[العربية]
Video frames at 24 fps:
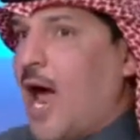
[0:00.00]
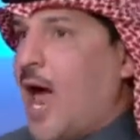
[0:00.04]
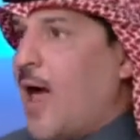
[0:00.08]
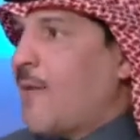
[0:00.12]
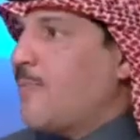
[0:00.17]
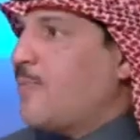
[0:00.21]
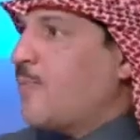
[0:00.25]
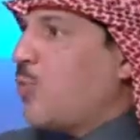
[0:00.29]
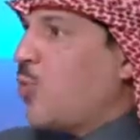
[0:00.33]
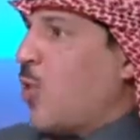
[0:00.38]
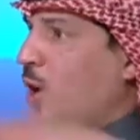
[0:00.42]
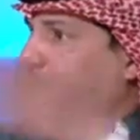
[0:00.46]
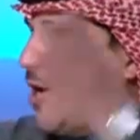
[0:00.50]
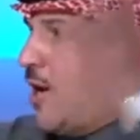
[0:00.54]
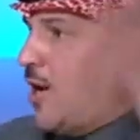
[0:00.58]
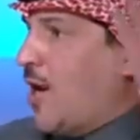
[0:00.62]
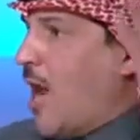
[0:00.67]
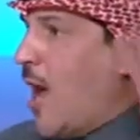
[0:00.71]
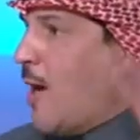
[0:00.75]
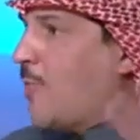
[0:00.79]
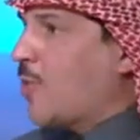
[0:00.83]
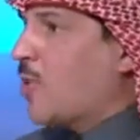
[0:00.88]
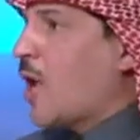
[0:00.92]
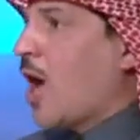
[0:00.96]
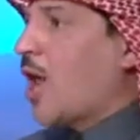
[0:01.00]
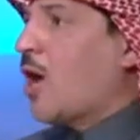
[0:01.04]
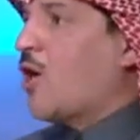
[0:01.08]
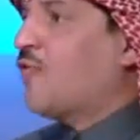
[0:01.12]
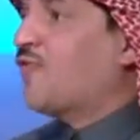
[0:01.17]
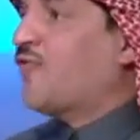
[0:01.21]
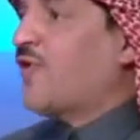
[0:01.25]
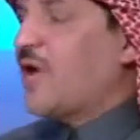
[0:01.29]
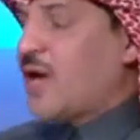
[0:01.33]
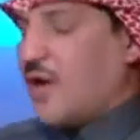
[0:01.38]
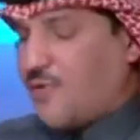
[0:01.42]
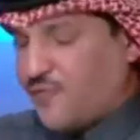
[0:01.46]
العام والاعلام قالوا
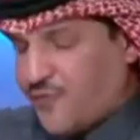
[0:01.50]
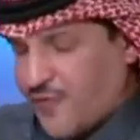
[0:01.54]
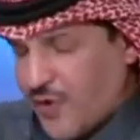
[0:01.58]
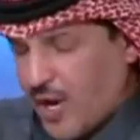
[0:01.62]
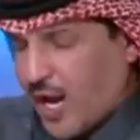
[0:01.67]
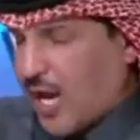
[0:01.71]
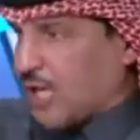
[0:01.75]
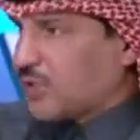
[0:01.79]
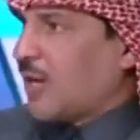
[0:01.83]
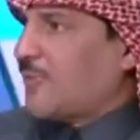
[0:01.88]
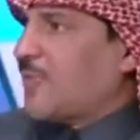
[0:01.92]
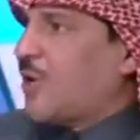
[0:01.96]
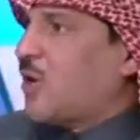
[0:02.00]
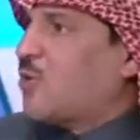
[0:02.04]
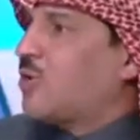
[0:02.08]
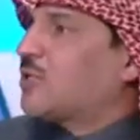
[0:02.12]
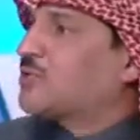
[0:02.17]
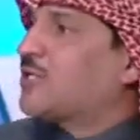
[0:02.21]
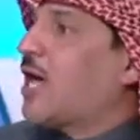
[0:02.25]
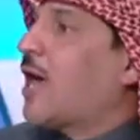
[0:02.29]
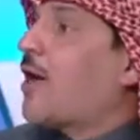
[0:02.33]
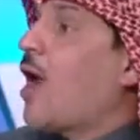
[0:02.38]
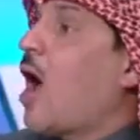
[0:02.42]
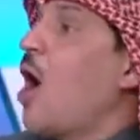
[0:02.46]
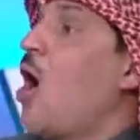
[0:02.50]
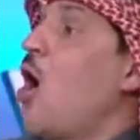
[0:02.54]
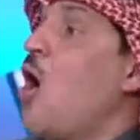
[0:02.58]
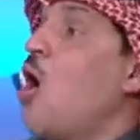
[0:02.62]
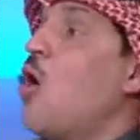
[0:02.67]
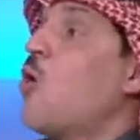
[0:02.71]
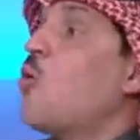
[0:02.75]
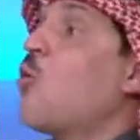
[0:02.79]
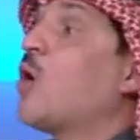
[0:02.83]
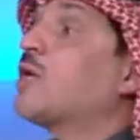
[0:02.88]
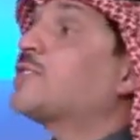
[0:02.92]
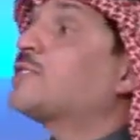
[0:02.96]
فيه في خطا من الوزاره
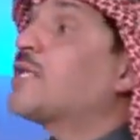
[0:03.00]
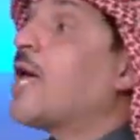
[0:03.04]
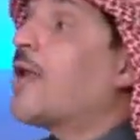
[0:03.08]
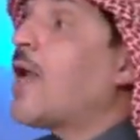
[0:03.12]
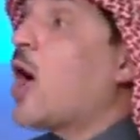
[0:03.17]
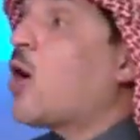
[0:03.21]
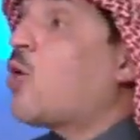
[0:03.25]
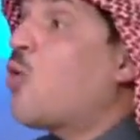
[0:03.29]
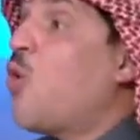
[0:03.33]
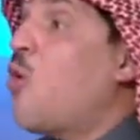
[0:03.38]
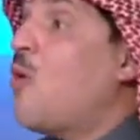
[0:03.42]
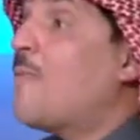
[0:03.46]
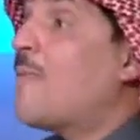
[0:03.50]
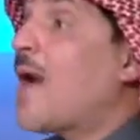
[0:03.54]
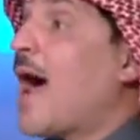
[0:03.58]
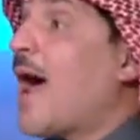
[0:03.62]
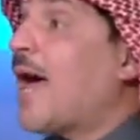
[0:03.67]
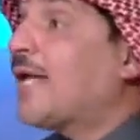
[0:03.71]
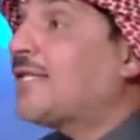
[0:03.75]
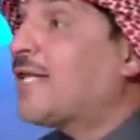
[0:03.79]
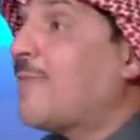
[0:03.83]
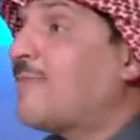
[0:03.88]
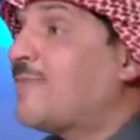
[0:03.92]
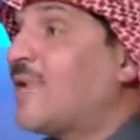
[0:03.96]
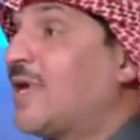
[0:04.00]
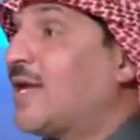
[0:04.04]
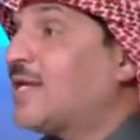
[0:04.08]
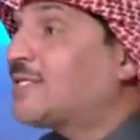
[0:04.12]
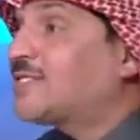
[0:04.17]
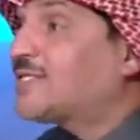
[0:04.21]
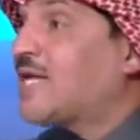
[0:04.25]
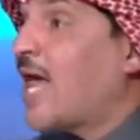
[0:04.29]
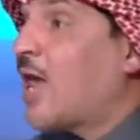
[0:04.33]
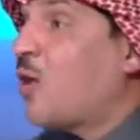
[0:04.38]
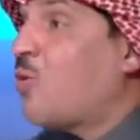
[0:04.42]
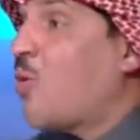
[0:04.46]
وسنقوم غدا
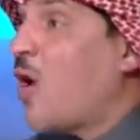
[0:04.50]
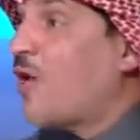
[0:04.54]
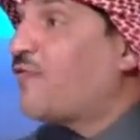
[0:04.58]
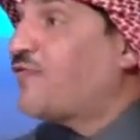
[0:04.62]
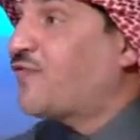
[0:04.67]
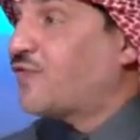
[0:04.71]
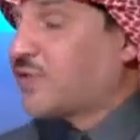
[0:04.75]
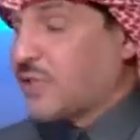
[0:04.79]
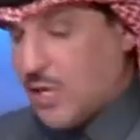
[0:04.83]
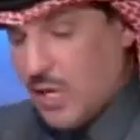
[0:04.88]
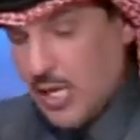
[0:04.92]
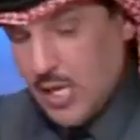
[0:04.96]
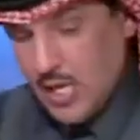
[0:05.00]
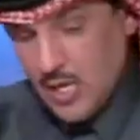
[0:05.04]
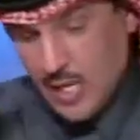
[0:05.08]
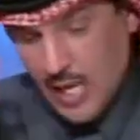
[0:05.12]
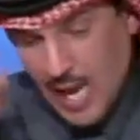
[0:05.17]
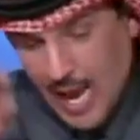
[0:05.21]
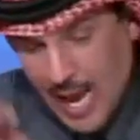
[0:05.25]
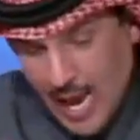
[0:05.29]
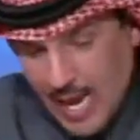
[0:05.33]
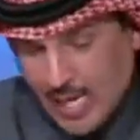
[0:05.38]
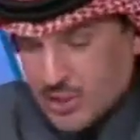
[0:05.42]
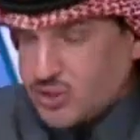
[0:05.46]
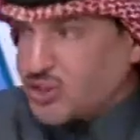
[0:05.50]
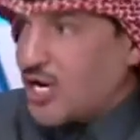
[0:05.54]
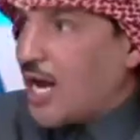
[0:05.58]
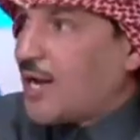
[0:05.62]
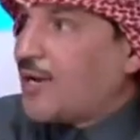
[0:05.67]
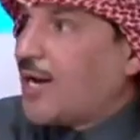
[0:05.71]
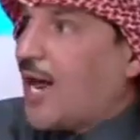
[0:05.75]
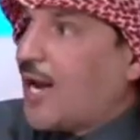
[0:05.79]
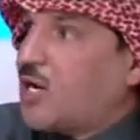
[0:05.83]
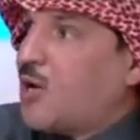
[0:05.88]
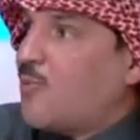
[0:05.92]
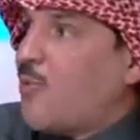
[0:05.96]
بارسال وفد
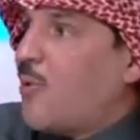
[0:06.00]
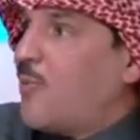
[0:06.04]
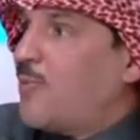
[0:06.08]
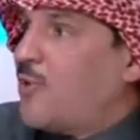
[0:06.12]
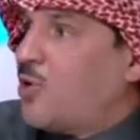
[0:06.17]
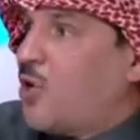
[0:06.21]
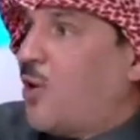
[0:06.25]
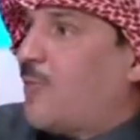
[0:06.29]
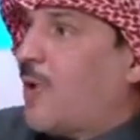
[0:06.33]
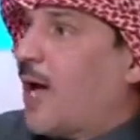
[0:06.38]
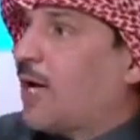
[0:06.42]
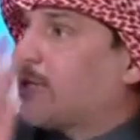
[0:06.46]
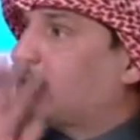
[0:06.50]
عشان نعلمهم انهم